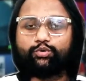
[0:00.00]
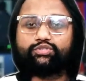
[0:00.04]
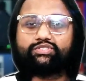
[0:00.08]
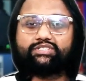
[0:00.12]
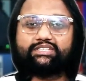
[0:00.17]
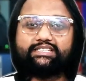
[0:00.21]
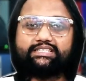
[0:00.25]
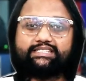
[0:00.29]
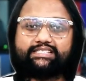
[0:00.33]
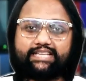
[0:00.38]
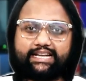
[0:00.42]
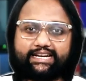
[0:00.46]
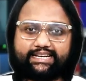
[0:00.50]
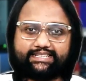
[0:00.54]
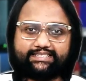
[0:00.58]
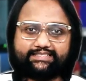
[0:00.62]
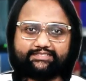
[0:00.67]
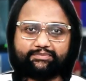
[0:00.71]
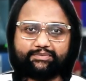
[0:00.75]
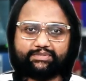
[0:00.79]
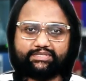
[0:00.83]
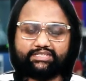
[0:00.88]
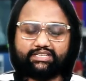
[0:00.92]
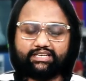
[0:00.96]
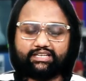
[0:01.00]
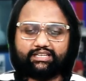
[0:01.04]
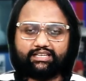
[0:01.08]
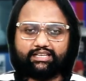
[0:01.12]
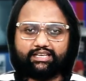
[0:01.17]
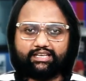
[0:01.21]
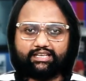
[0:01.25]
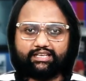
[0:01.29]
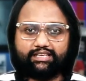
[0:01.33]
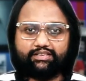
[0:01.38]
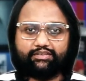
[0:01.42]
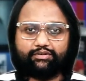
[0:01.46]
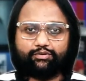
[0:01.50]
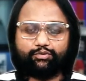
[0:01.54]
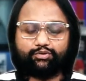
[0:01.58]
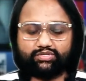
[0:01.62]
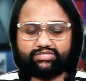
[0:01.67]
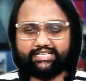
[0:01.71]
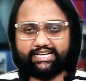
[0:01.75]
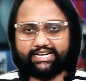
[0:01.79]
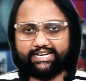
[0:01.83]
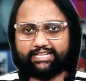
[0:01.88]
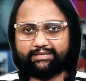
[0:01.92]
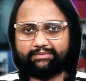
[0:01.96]
उसकी सेटिंग्स में जाना है और
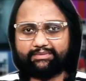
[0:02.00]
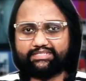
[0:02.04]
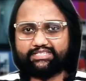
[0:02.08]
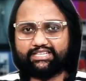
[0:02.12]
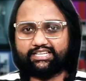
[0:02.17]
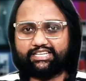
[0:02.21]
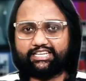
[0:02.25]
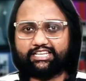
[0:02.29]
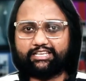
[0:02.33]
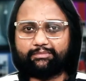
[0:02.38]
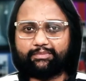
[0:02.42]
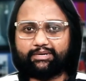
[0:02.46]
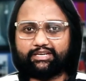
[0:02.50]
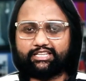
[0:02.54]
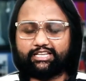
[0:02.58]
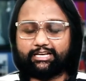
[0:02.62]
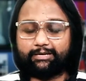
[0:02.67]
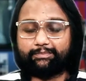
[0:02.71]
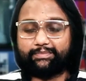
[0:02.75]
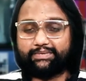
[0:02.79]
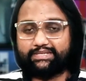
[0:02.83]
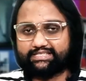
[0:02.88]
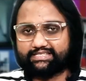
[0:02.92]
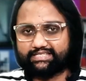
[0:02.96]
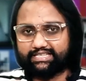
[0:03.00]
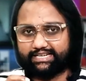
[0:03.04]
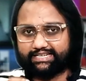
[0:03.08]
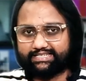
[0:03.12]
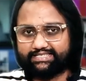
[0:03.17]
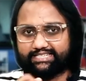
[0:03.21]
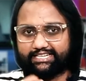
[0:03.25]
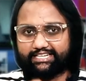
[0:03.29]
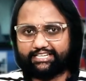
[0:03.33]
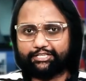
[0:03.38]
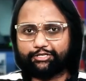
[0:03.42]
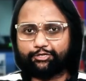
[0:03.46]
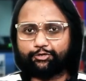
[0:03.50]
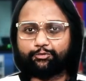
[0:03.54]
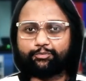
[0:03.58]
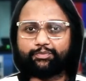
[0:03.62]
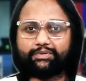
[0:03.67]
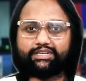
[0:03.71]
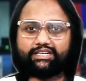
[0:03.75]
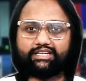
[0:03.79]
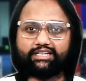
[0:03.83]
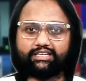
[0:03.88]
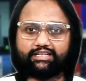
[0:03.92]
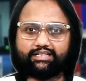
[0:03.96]
सेटिंग में जाने के बाद आपने साइट सेटिंग के
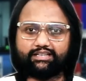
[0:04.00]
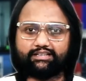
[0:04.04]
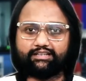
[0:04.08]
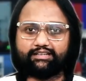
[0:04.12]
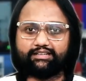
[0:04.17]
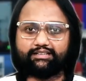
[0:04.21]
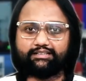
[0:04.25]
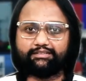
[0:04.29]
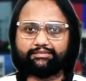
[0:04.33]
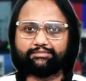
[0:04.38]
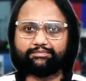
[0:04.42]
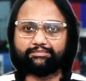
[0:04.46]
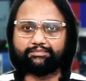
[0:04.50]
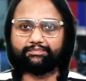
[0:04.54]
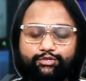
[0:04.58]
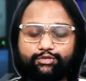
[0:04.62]
ऊपर क्लिक करना है